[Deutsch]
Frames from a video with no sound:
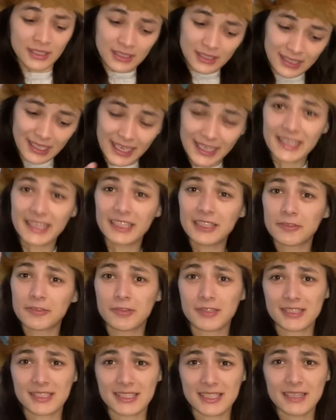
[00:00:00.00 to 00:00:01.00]
Lange Rede,
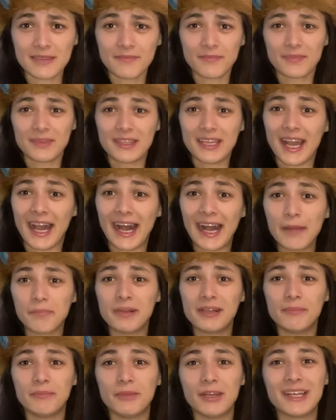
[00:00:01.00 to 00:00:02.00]
kurzer Sinn. Die
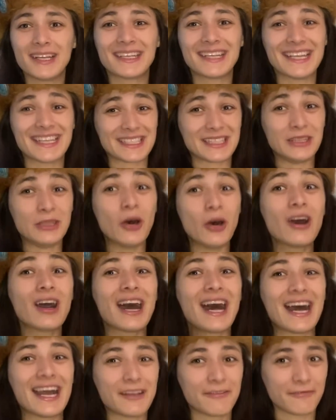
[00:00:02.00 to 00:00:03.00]
Hampel möchte es noch
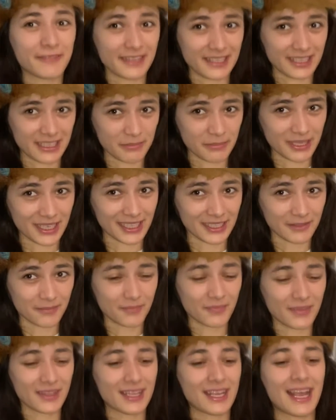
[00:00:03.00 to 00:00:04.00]
einfacher
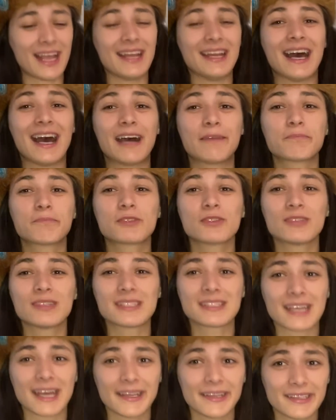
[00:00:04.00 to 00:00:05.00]
machen, eine
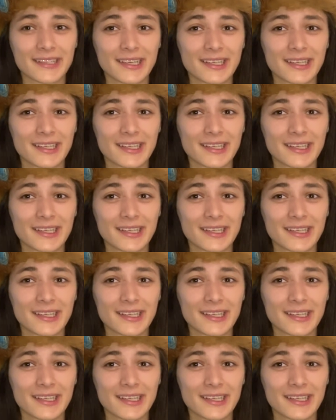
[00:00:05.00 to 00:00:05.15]
absurdistanische